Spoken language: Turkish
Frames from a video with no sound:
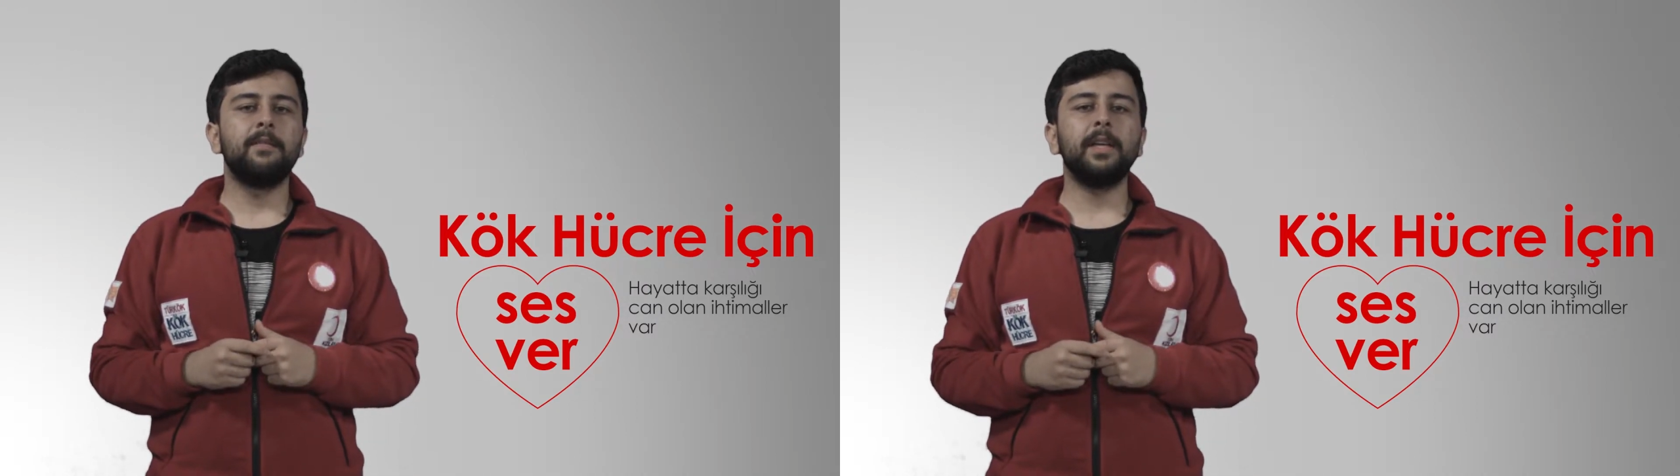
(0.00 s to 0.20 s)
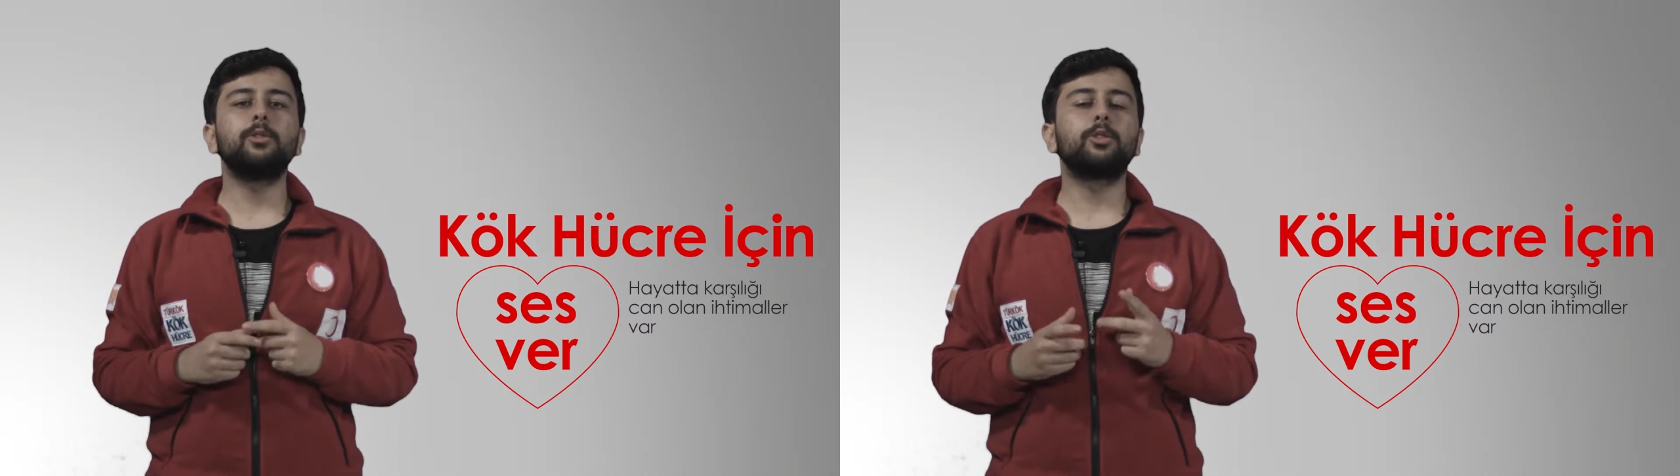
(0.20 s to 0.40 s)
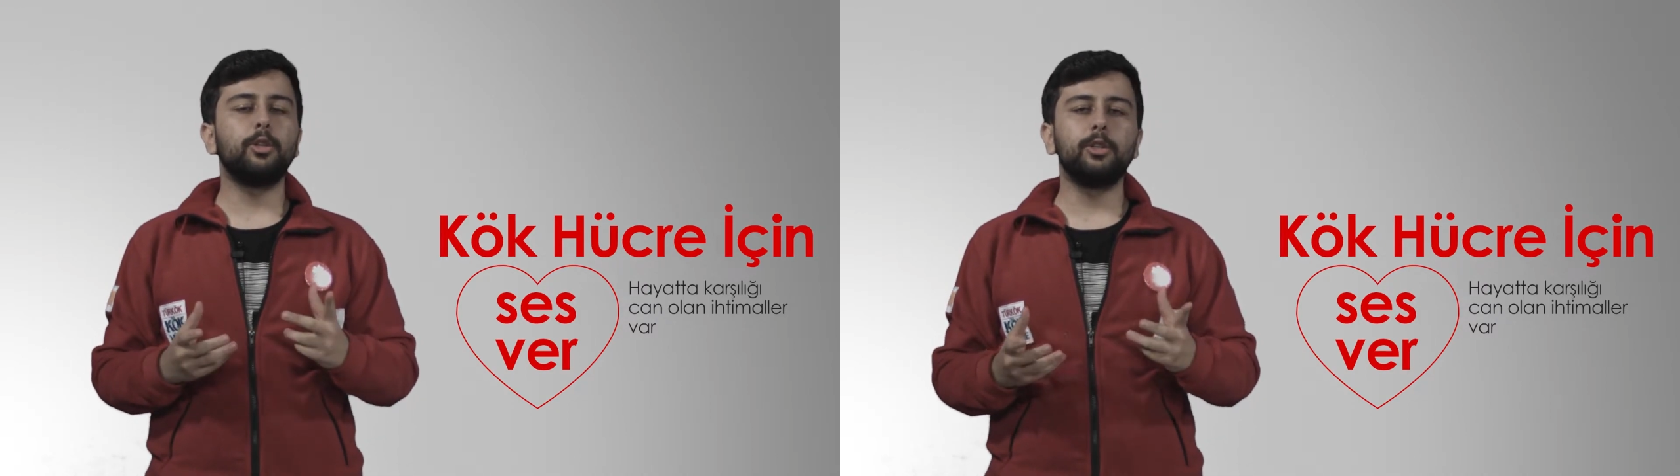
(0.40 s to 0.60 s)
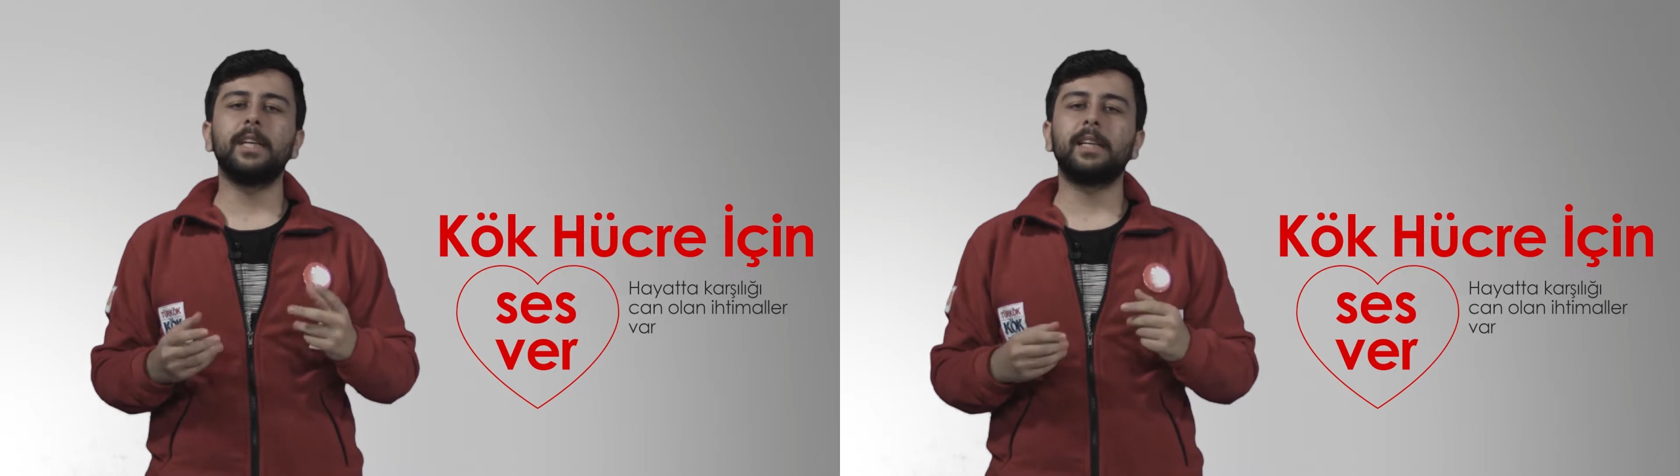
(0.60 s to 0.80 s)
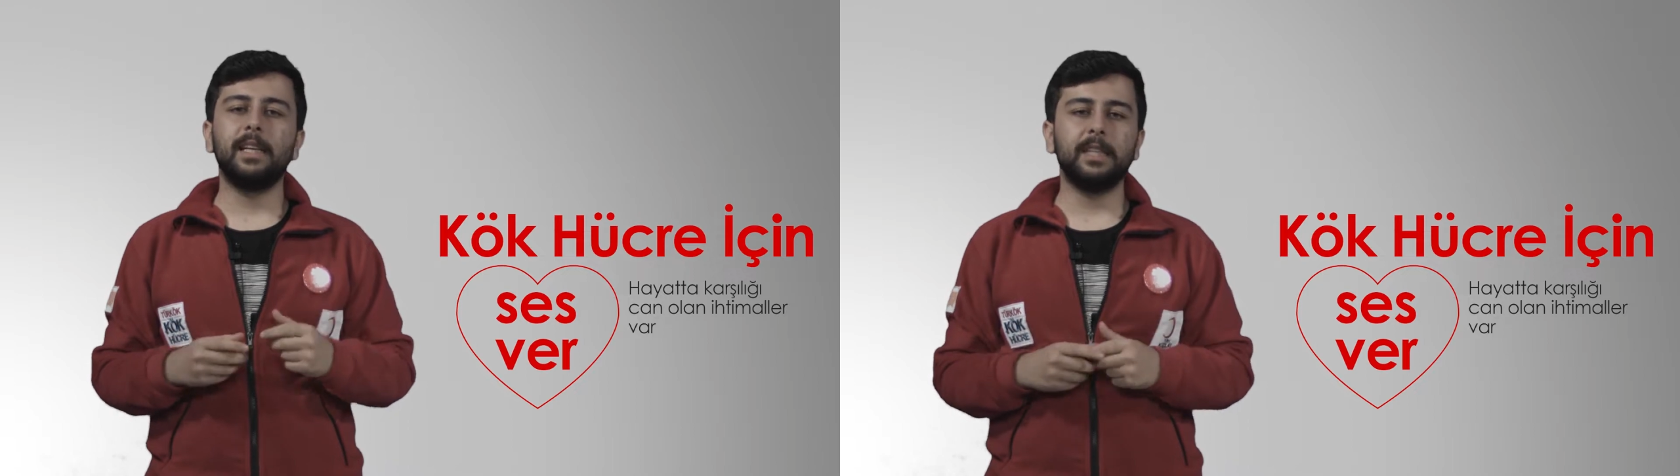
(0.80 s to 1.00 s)
ve güçlü
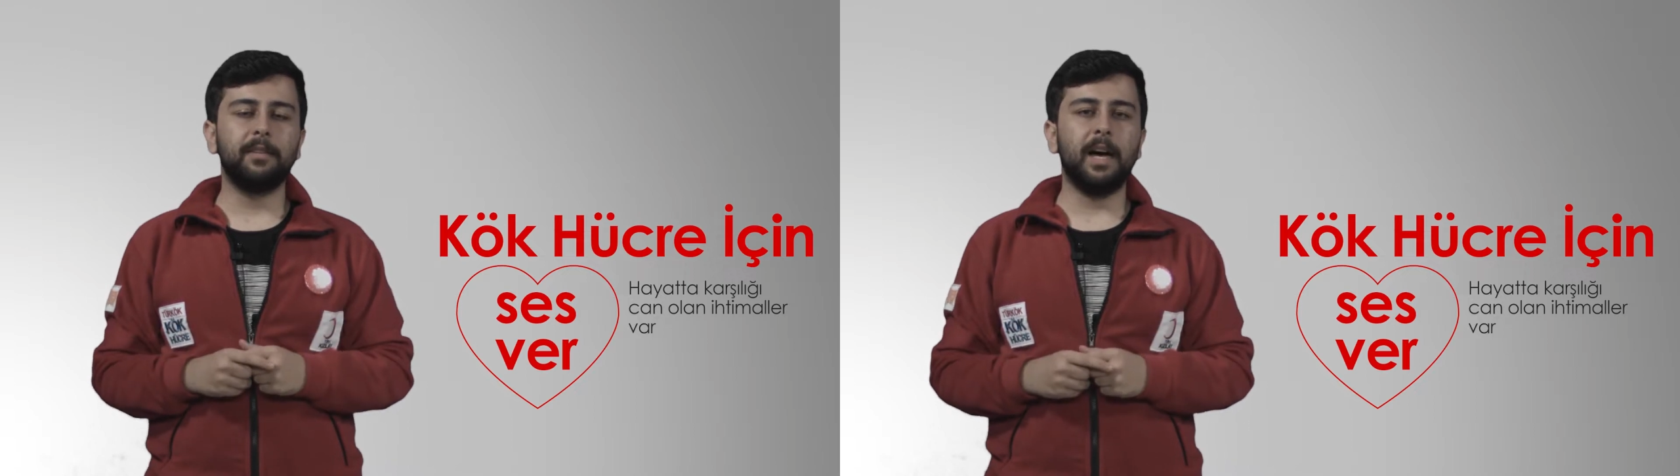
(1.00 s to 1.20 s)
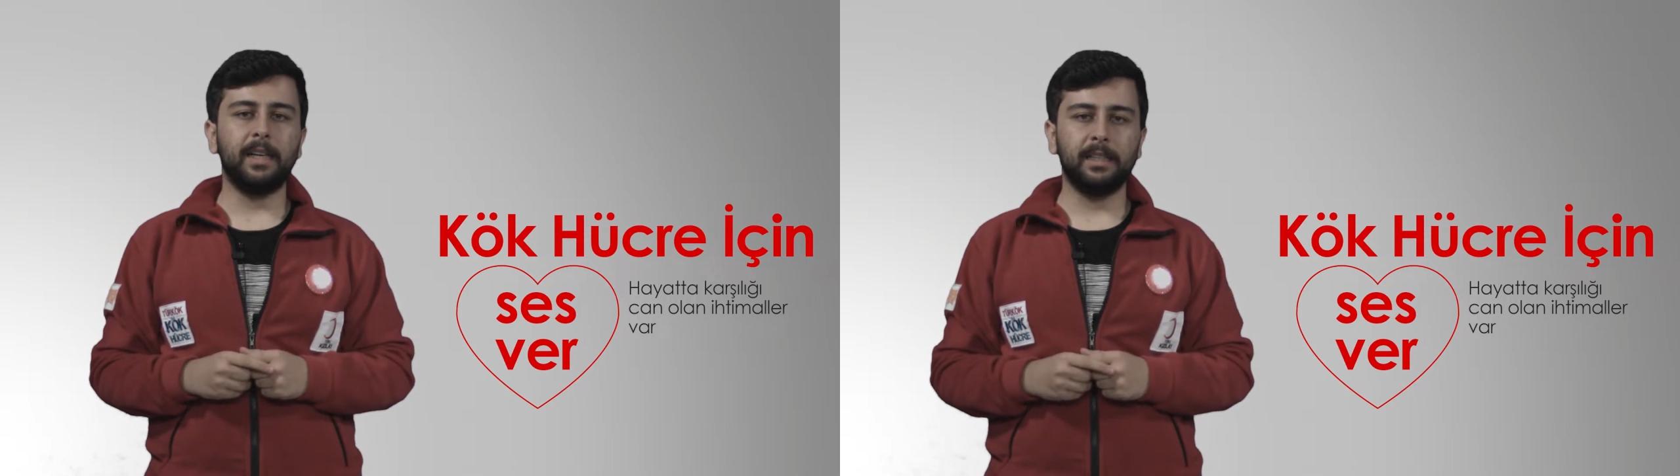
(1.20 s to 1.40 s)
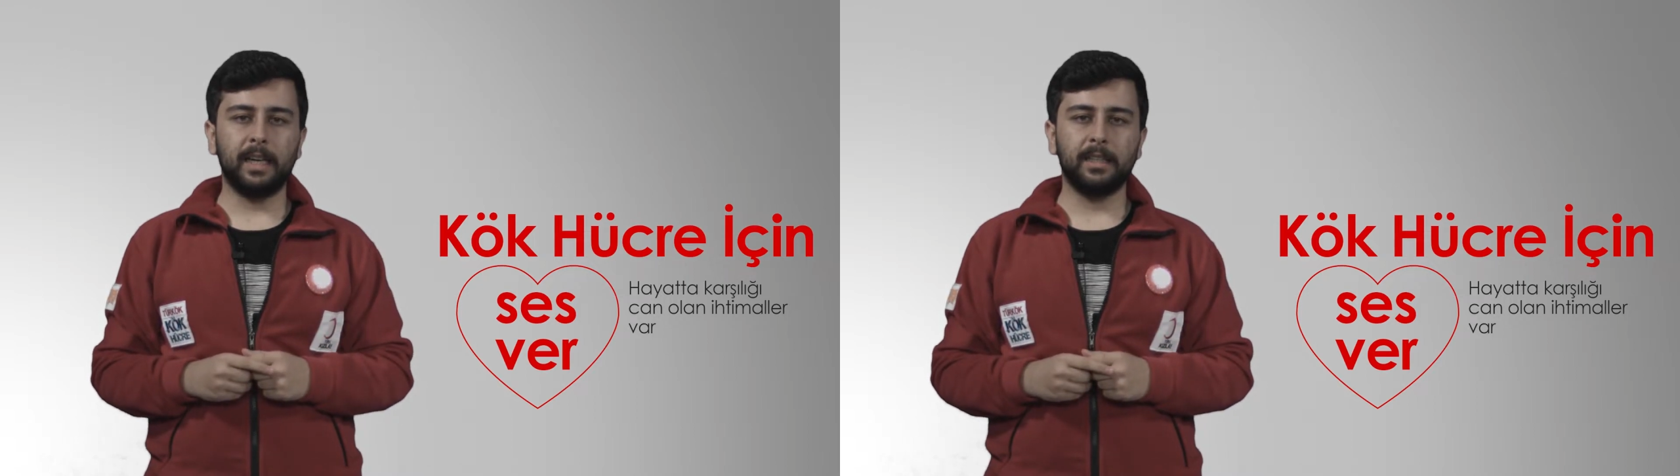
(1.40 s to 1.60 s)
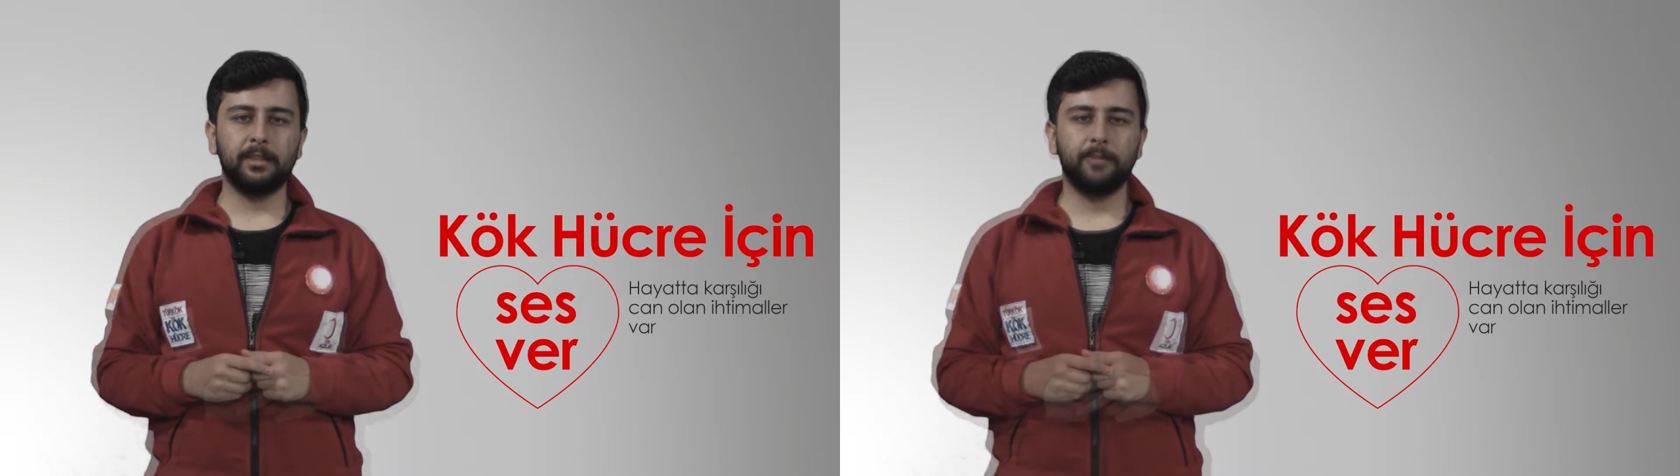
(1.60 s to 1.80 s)
yürekleri var eder.